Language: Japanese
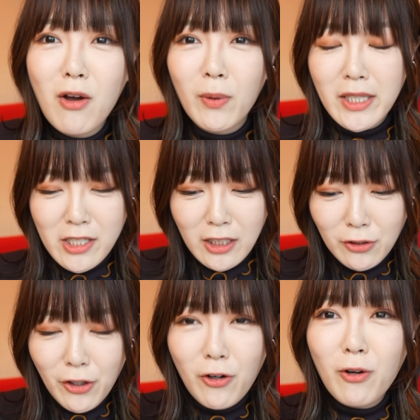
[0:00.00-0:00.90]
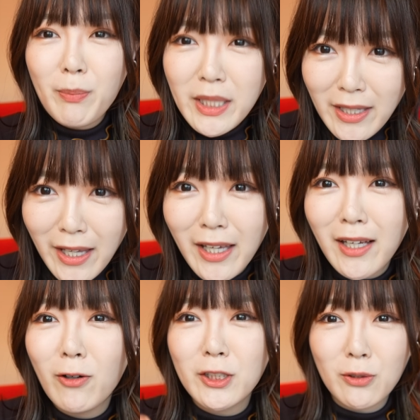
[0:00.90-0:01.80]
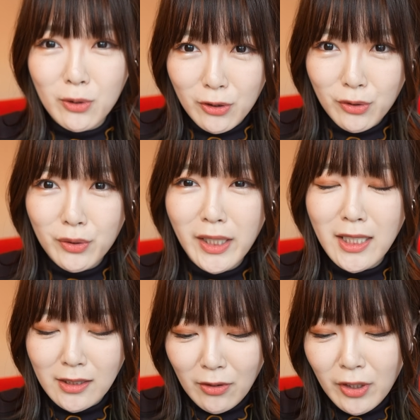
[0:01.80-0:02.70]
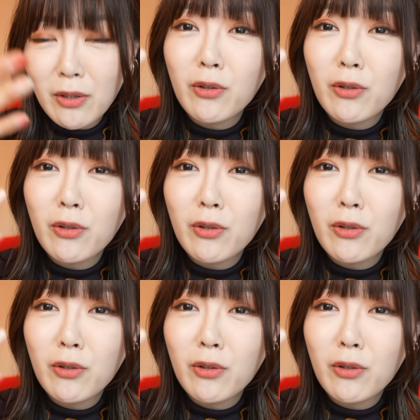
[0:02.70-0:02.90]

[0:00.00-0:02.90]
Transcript: 私はそれを見てお仕事をするって感じなので、